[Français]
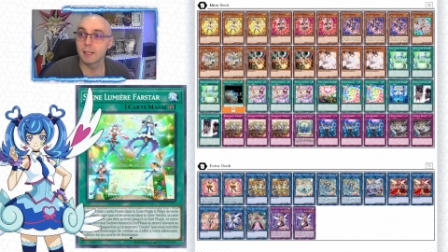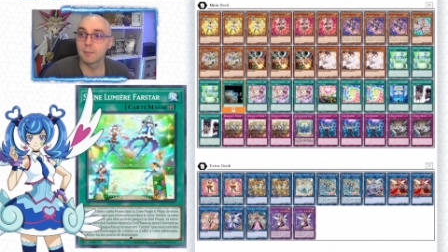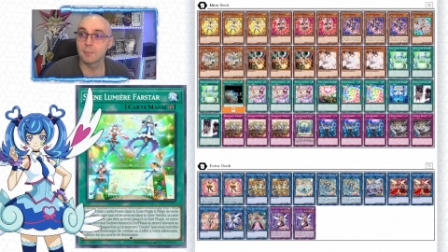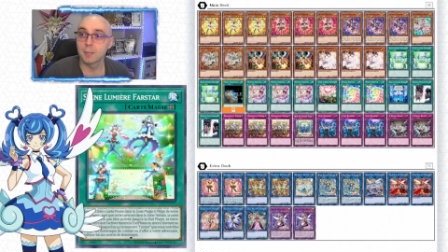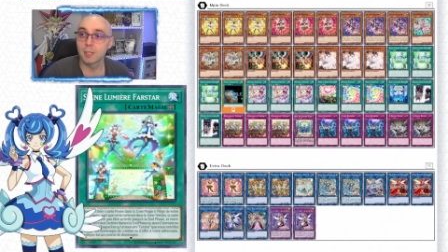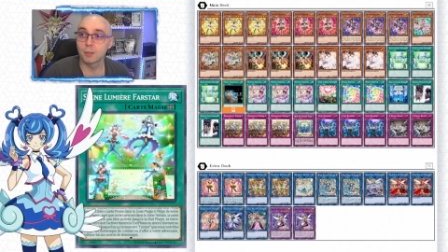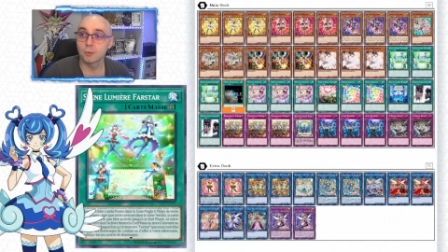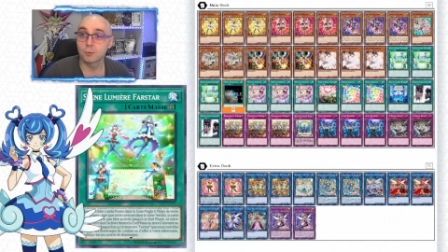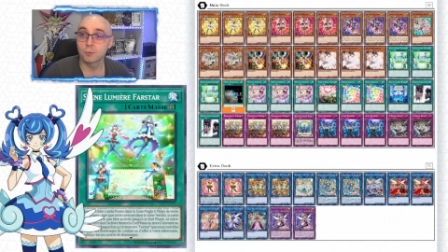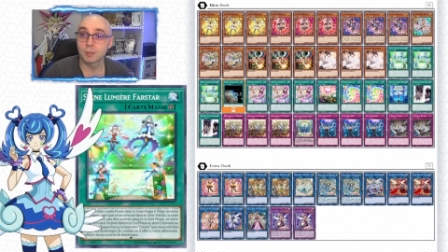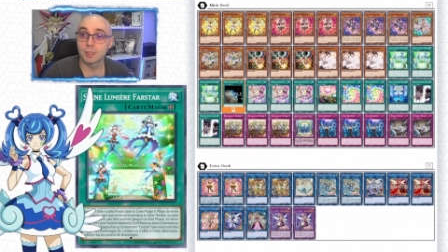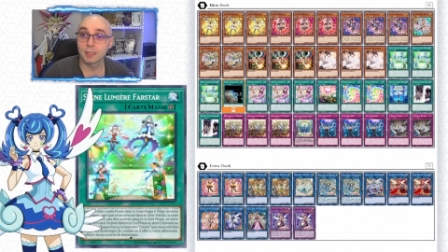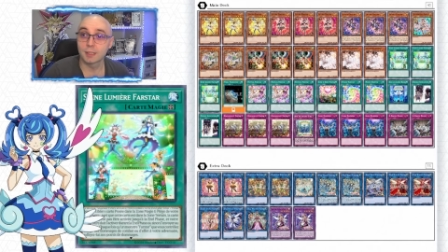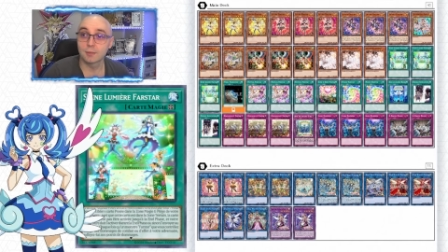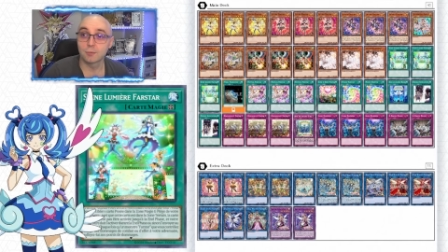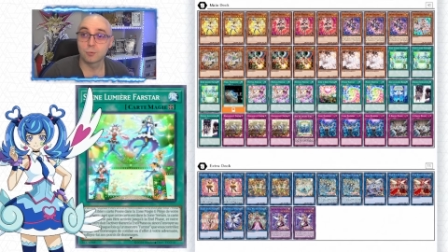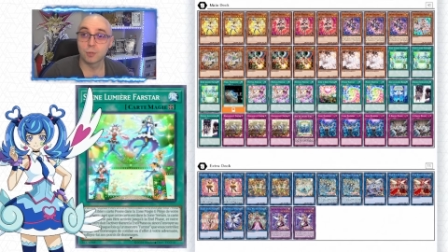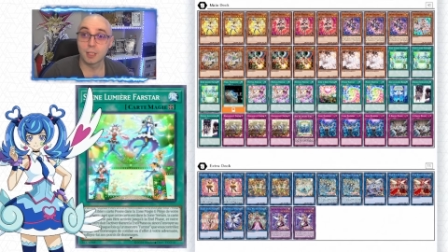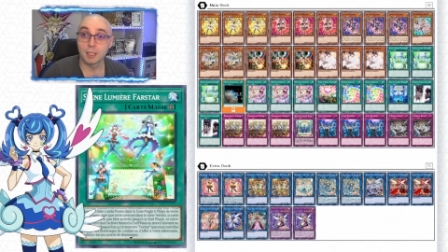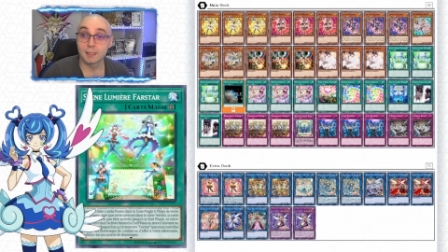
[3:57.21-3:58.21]
Mais en tout
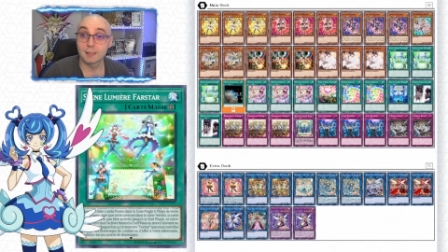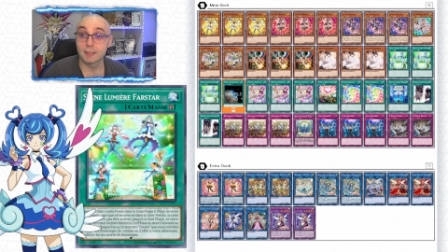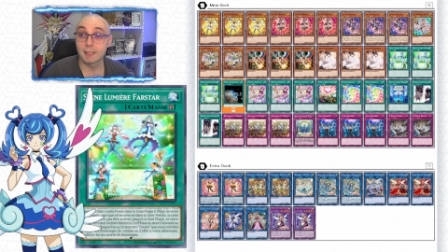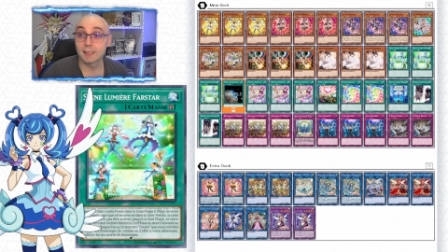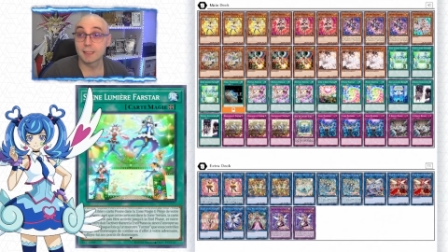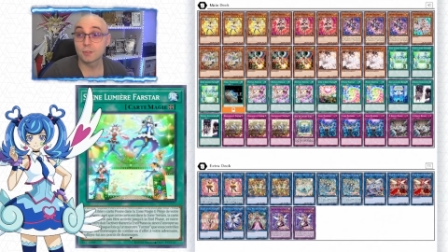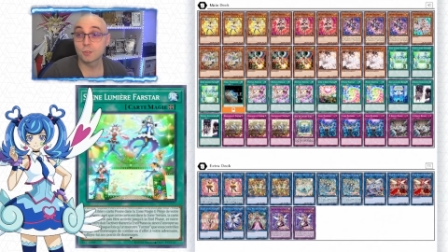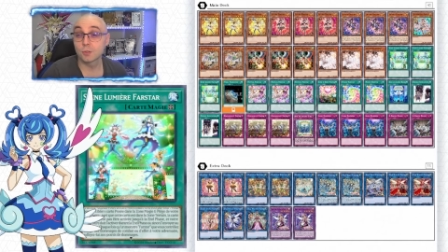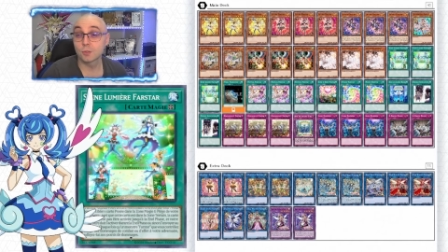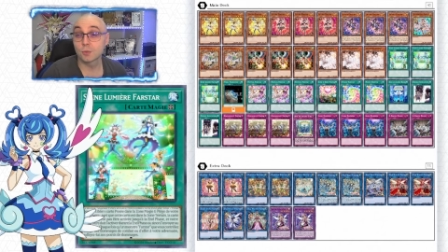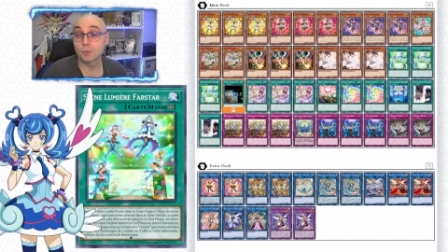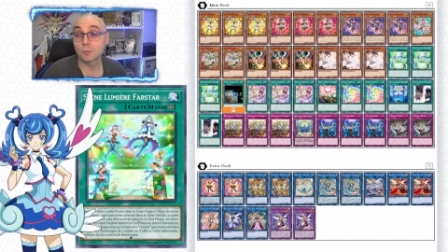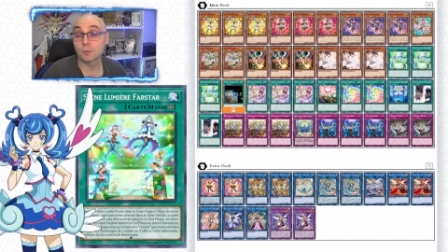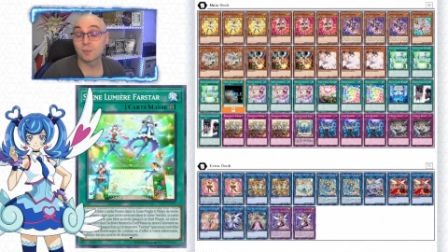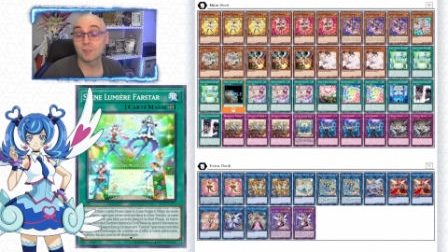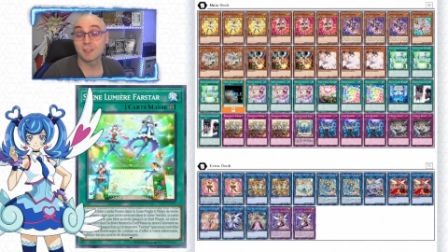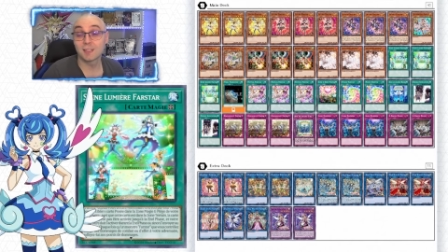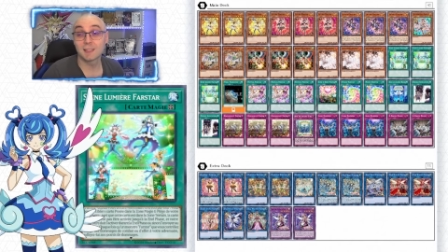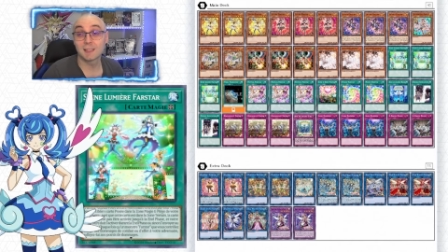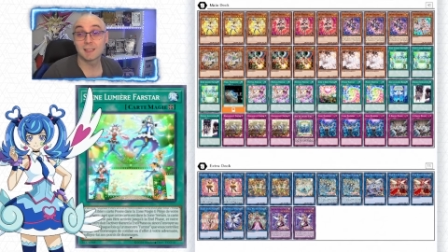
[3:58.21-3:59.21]
cas, voilà. Ça, ce
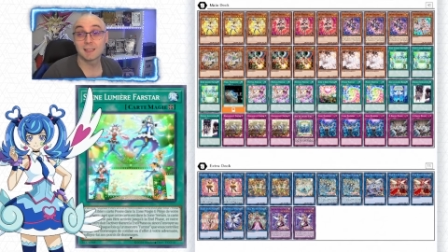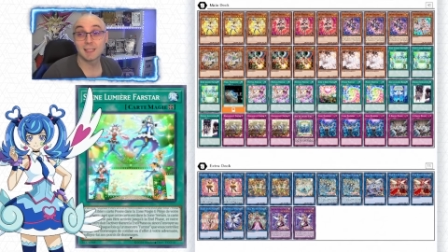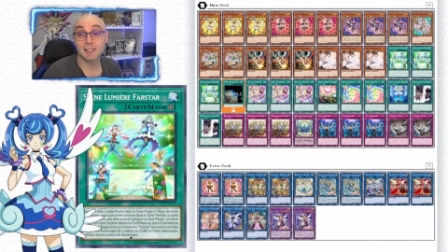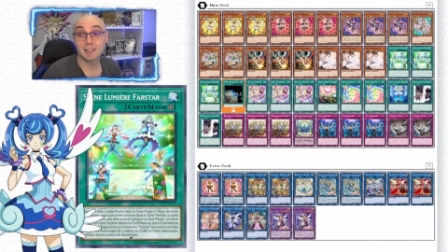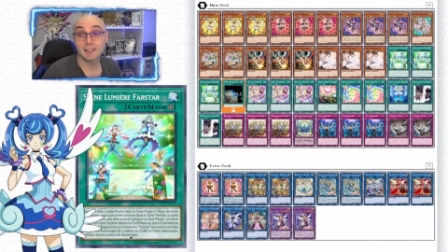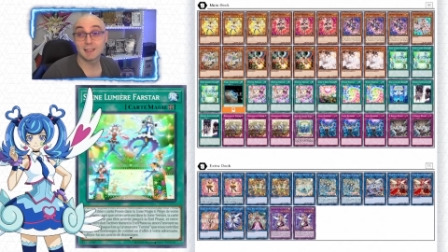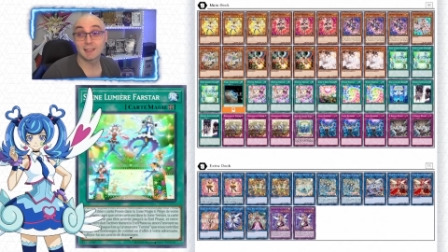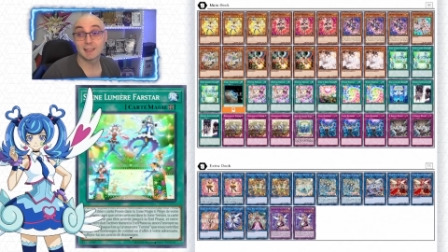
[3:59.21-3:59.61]
sont 7